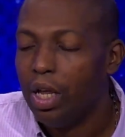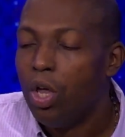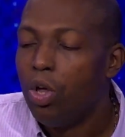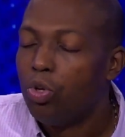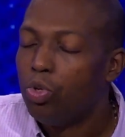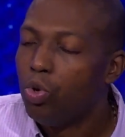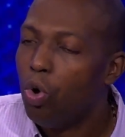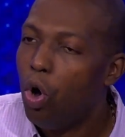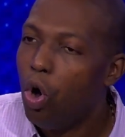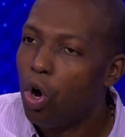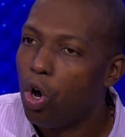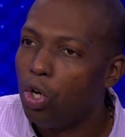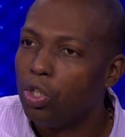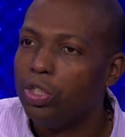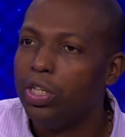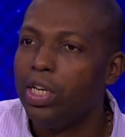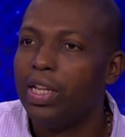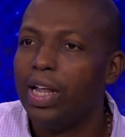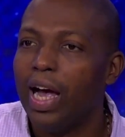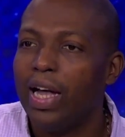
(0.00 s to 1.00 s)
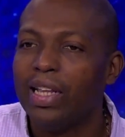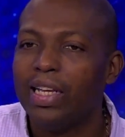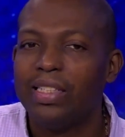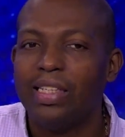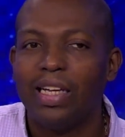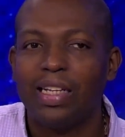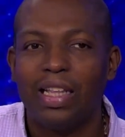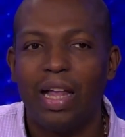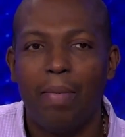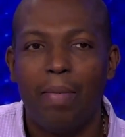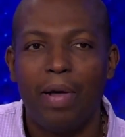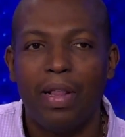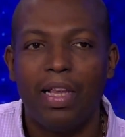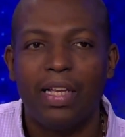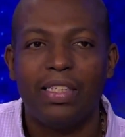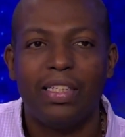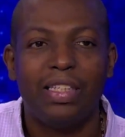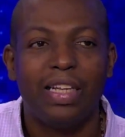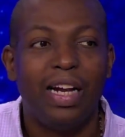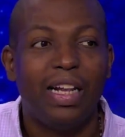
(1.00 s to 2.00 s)
su jocosidad, exactamente,
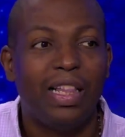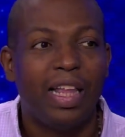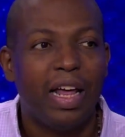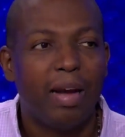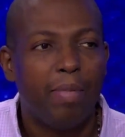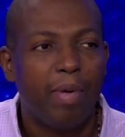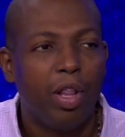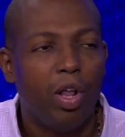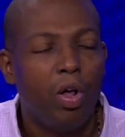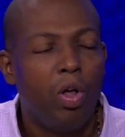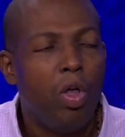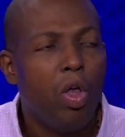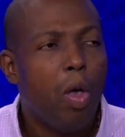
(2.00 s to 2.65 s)
ese es el término,